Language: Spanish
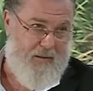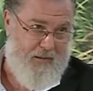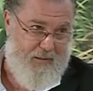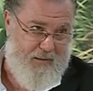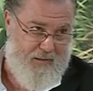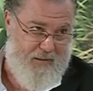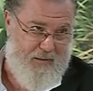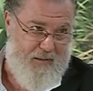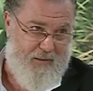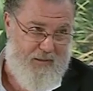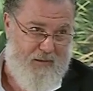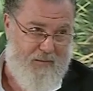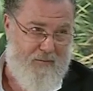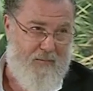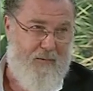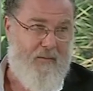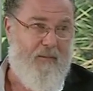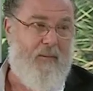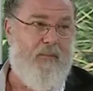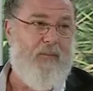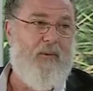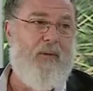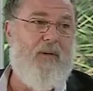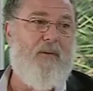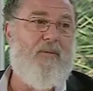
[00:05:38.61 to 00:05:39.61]
excesivas
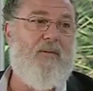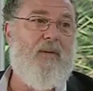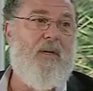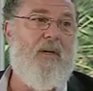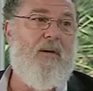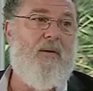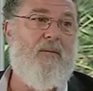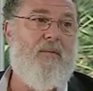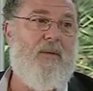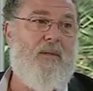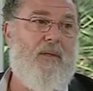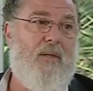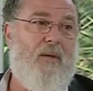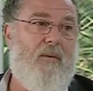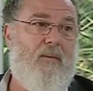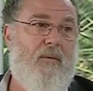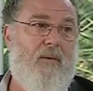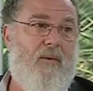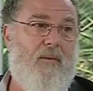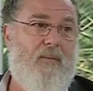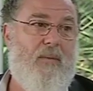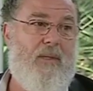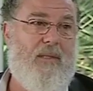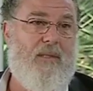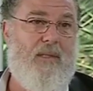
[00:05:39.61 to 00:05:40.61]
mamografías como estábamos
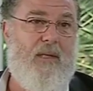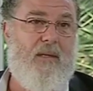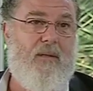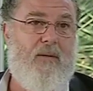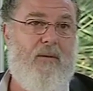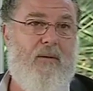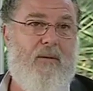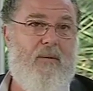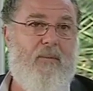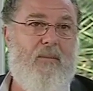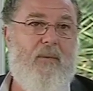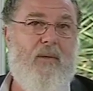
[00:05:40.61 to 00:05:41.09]
conversando, ¿no?